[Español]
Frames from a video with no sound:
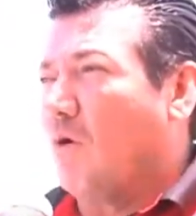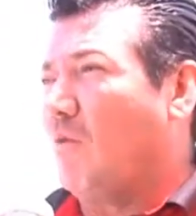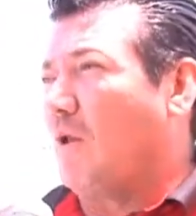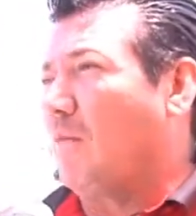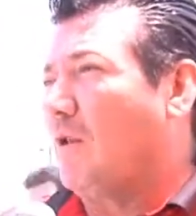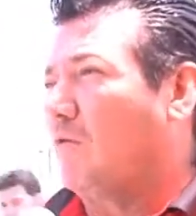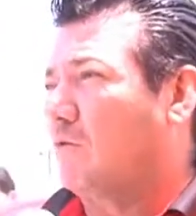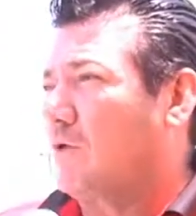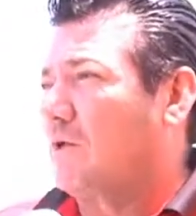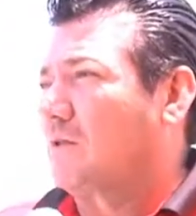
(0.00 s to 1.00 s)
Bueno, para mí la
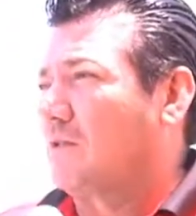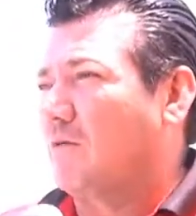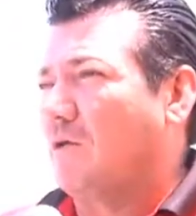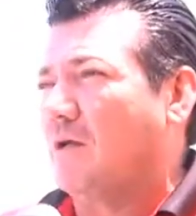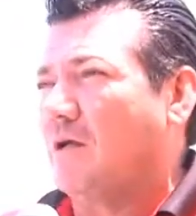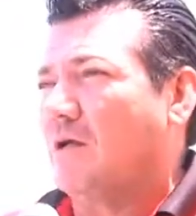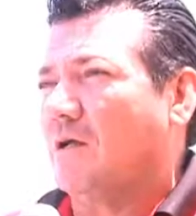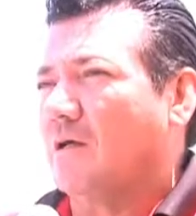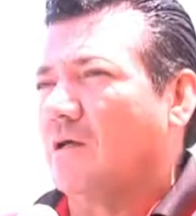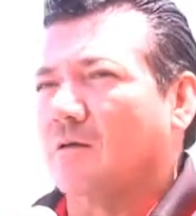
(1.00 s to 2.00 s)
cultura
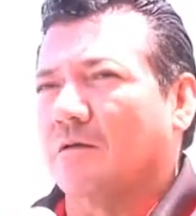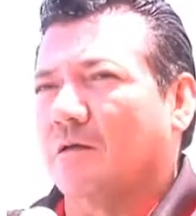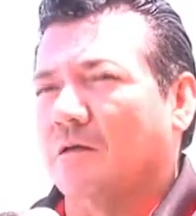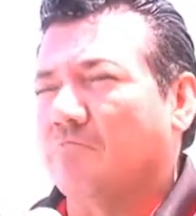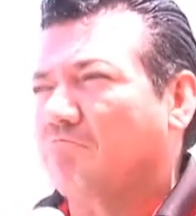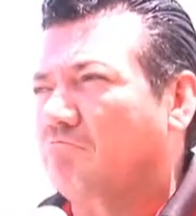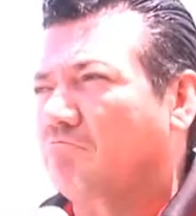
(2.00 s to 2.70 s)
significa eh,